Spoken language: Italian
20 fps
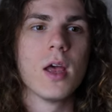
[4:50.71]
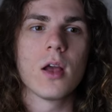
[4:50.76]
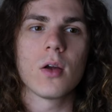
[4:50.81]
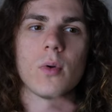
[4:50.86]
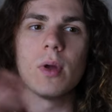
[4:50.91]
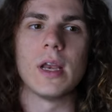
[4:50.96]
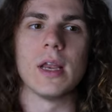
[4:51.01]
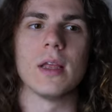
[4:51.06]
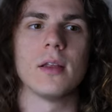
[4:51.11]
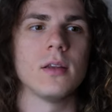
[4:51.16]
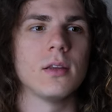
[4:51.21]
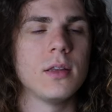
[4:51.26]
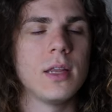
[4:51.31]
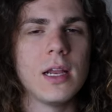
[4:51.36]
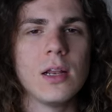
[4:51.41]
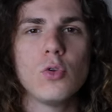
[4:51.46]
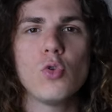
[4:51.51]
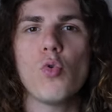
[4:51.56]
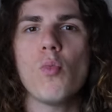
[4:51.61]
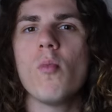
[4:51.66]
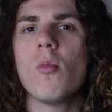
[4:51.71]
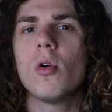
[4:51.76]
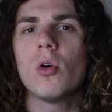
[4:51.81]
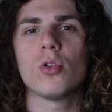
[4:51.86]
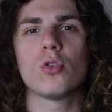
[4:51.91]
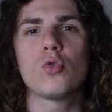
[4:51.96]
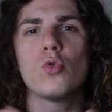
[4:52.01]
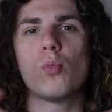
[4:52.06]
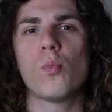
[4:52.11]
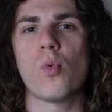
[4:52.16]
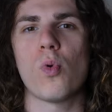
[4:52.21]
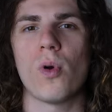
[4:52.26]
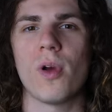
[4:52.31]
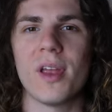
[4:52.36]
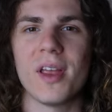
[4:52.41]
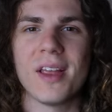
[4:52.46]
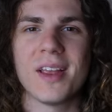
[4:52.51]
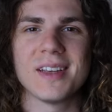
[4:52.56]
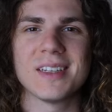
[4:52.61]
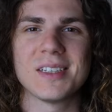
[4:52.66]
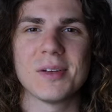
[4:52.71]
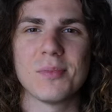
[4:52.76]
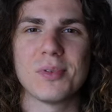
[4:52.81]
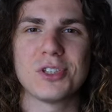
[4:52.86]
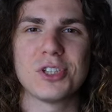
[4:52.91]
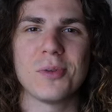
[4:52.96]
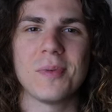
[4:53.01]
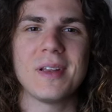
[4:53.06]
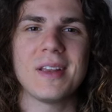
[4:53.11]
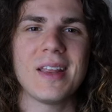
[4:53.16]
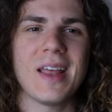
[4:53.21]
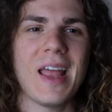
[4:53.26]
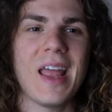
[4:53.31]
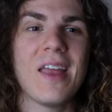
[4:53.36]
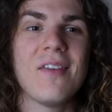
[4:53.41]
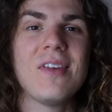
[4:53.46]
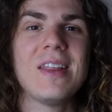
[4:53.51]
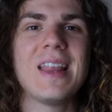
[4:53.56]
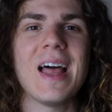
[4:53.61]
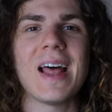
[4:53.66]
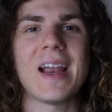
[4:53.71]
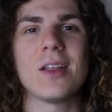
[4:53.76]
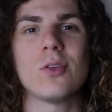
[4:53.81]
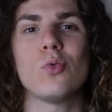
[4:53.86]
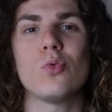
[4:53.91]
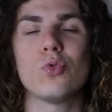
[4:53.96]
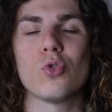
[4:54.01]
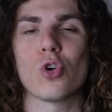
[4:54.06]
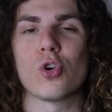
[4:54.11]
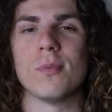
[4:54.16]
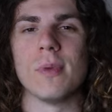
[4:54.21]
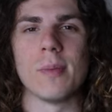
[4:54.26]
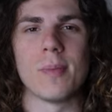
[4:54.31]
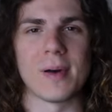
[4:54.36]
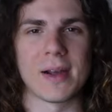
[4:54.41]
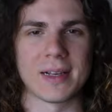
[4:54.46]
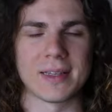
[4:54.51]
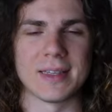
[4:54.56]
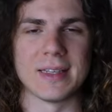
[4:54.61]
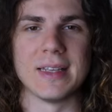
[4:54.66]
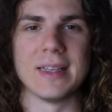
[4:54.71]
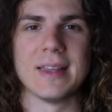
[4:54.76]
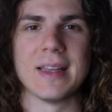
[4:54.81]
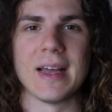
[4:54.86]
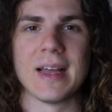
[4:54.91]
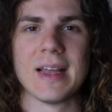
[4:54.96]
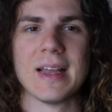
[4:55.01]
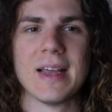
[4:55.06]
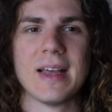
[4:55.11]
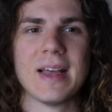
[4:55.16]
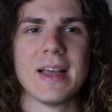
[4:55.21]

Quindi nel dubbio tu puoi semplicemente evitare tutto come parte di te